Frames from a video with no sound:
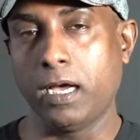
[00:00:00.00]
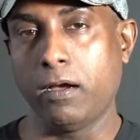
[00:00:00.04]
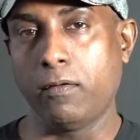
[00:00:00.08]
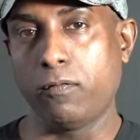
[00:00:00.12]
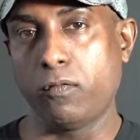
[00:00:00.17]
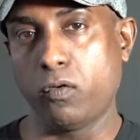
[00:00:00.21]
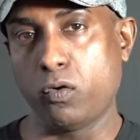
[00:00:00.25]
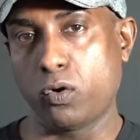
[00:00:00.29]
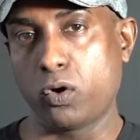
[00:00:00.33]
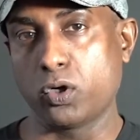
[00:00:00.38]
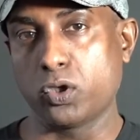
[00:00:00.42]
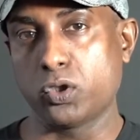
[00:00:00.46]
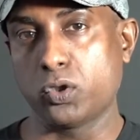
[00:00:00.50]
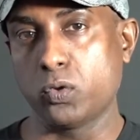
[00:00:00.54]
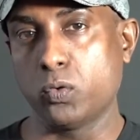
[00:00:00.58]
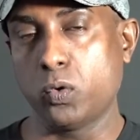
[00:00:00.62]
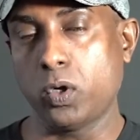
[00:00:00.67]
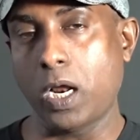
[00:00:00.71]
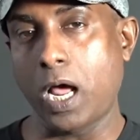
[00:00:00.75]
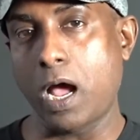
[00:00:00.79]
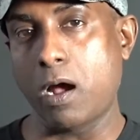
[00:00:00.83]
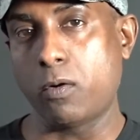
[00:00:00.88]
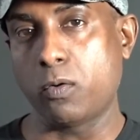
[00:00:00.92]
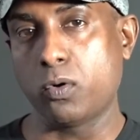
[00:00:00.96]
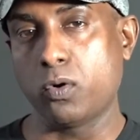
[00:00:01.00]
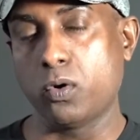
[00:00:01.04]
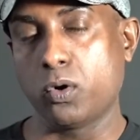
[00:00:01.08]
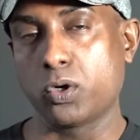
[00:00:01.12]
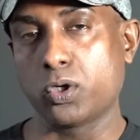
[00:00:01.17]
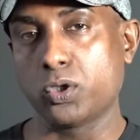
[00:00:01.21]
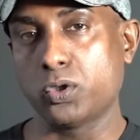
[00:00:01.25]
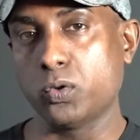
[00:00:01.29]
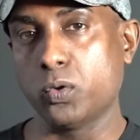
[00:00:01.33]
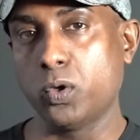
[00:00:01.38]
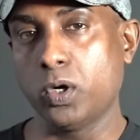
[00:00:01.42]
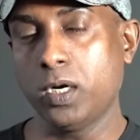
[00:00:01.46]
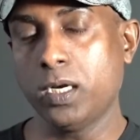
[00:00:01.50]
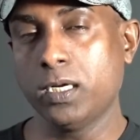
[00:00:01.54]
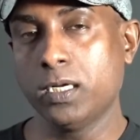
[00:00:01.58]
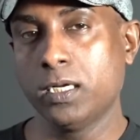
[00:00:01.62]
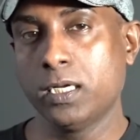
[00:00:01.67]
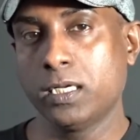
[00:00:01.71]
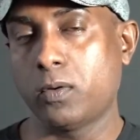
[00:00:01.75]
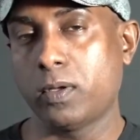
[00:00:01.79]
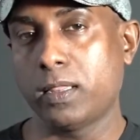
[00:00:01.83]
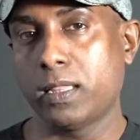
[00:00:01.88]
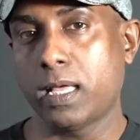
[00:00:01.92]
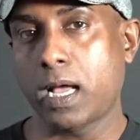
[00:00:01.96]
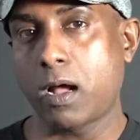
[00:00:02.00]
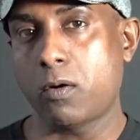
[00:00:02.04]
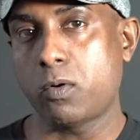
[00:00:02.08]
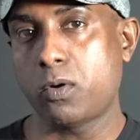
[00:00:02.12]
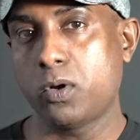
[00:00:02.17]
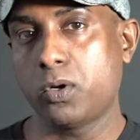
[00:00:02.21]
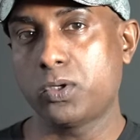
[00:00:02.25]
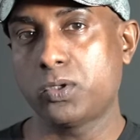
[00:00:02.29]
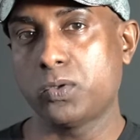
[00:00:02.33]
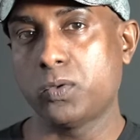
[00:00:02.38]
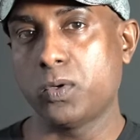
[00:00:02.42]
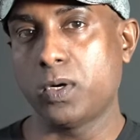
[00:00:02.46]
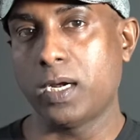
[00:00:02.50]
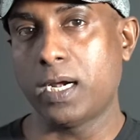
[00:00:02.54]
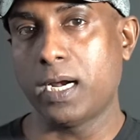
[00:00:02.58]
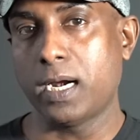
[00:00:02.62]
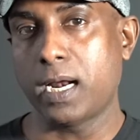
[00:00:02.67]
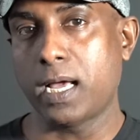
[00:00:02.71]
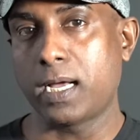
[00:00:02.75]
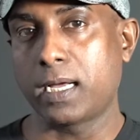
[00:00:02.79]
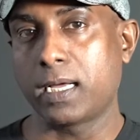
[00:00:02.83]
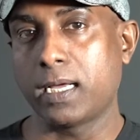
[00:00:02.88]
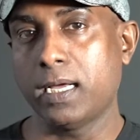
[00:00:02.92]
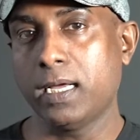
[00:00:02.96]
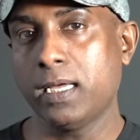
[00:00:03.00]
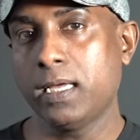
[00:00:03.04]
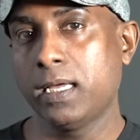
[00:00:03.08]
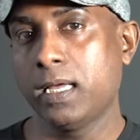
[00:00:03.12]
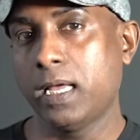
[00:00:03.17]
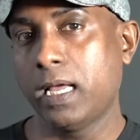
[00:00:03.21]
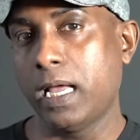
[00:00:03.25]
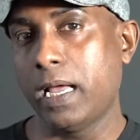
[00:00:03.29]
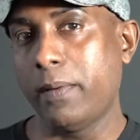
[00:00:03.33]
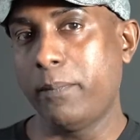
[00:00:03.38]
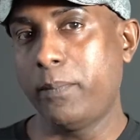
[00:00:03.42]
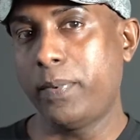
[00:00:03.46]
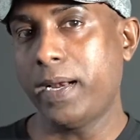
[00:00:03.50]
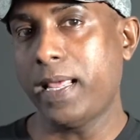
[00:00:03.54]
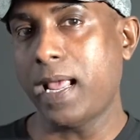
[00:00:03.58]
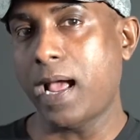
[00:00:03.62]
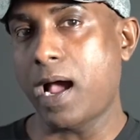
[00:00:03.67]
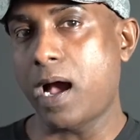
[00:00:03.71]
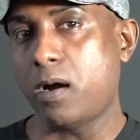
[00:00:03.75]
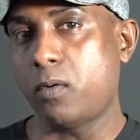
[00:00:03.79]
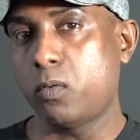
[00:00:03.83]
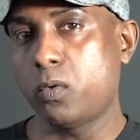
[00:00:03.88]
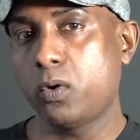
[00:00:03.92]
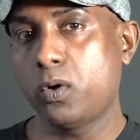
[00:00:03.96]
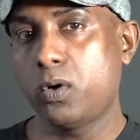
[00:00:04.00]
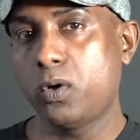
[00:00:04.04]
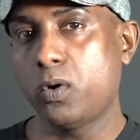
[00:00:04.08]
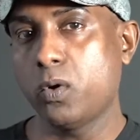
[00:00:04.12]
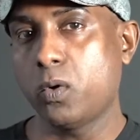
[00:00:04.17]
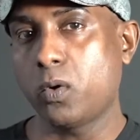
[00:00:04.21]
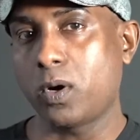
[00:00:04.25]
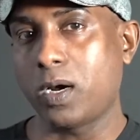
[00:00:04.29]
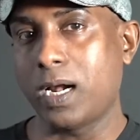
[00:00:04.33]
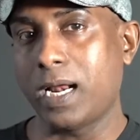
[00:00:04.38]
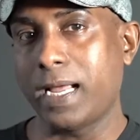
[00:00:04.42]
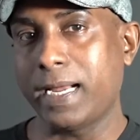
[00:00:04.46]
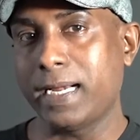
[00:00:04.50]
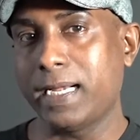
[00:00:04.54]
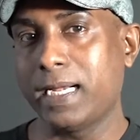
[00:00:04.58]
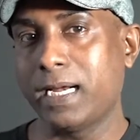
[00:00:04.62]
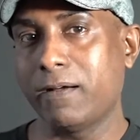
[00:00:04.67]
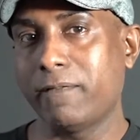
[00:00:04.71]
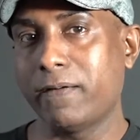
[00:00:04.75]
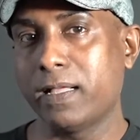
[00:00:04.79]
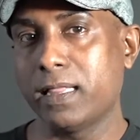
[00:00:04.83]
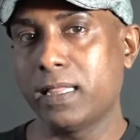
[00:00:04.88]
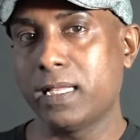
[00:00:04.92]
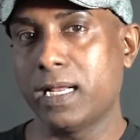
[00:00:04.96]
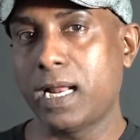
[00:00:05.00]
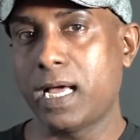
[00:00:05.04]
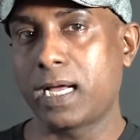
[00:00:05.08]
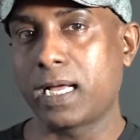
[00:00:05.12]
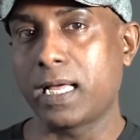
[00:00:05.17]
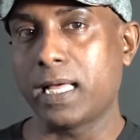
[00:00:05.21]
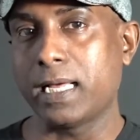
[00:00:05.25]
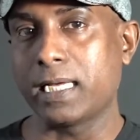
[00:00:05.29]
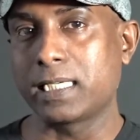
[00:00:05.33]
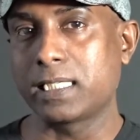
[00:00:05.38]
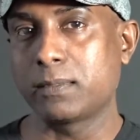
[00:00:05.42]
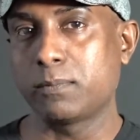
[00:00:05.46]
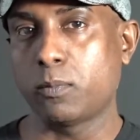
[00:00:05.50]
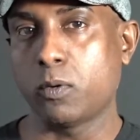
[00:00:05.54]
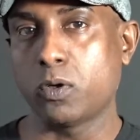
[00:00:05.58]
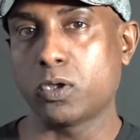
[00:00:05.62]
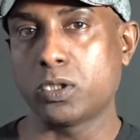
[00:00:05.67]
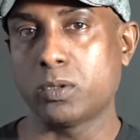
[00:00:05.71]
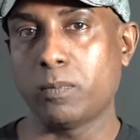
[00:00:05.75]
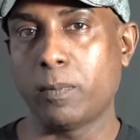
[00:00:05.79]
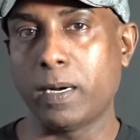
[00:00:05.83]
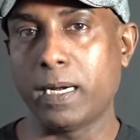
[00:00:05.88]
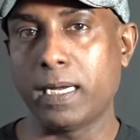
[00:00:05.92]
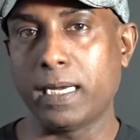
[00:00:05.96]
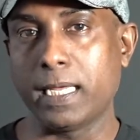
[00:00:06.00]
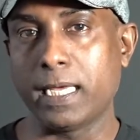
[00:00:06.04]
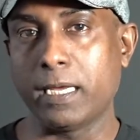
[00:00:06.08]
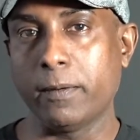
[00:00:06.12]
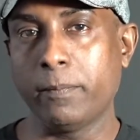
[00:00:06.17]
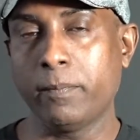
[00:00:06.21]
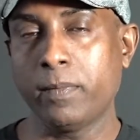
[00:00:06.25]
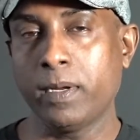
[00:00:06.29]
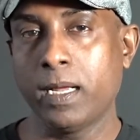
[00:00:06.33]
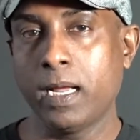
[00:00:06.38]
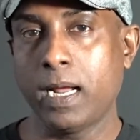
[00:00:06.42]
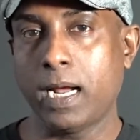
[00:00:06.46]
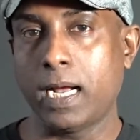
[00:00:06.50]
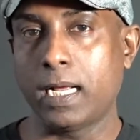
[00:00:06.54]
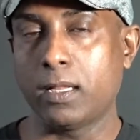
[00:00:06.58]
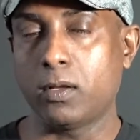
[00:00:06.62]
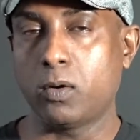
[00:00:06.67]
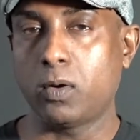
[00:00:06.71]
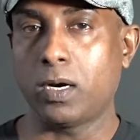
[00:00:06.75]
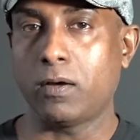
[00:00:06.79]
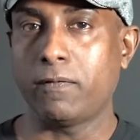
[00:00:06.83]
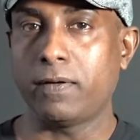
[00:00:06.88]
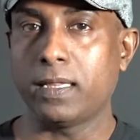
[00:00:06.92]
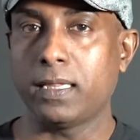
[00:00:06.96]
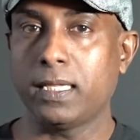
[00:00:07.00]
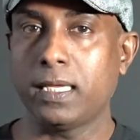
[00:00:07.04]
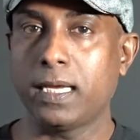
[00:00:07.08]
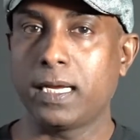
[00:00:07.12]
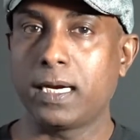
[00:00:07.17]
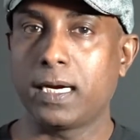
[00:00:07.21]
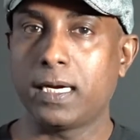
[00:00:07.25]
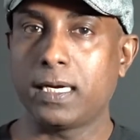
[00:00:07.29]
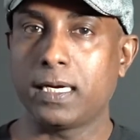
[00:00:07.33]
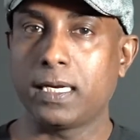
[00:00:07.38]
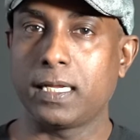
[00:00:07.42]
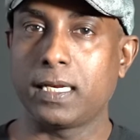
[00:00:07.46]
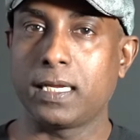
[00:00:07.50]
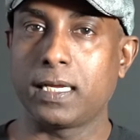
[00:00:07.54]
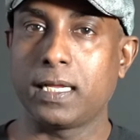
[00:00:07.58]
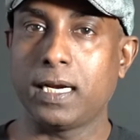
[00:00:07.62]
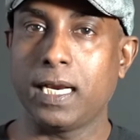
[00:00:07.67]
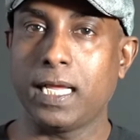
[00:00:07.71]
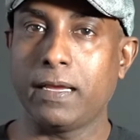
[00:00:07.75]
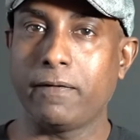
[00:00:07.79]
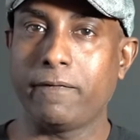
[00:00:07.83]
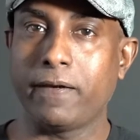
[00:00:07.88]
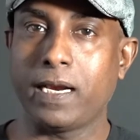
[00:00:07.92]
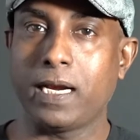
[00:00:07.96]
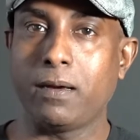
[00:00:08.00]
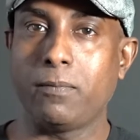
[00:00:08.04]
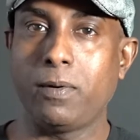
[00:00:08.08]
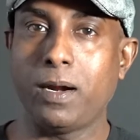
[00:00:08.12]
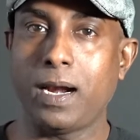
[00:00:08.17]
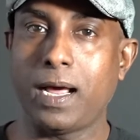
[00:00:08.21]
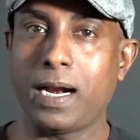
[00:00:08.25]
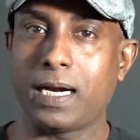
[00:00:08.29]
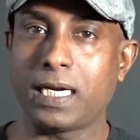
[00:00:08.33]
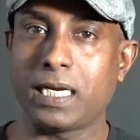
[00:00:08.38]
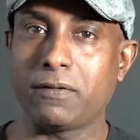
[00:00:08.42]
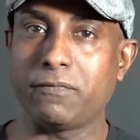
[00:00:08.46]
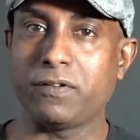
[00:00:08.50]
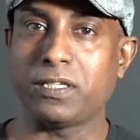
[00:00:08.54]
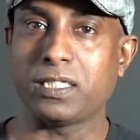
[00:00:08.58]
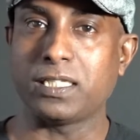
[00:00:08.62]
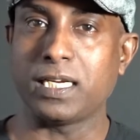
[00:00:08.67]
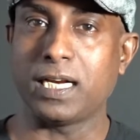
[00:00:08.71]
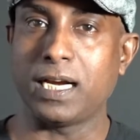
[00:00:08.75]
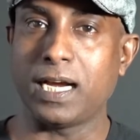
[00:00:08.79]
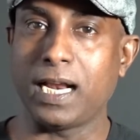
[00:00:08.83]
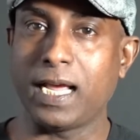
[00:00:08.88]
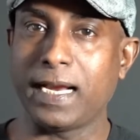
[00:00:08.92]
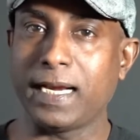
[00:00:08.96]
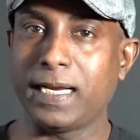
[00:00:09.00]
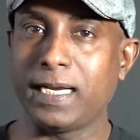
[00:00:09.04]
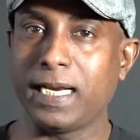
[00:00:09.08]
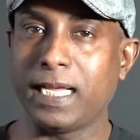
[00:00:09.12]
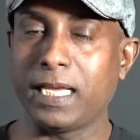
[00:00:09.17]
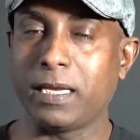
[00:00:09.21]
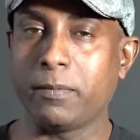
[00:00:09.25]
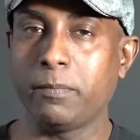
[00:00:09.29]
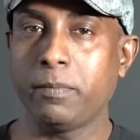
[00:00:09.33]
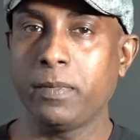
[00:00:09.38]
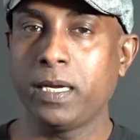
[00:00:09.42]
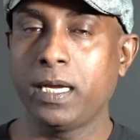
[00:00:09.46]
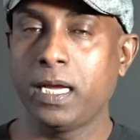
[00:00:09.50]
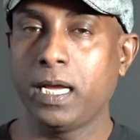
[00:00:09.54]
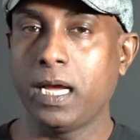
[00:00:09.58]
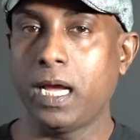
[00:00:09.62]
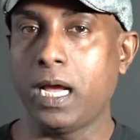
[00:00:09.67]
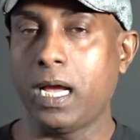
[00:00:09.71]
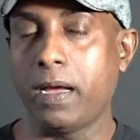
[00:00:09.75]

ஃபோட்டோ ஷூட் அவுட்டோர் ஷூட் ஸோ இந்த அவுட்டோர் ஷூட்டில் நாங்கள் எப்படி அவுட்டோர் லைட்டை வந்து நாங்கள் எக்ஸ்போஸ் பண்ணியும் அதோட வந்து எங்களில் இருக்கிற அவைலபிள் ஆர்டிஃபிஷியல் லைட்டையும்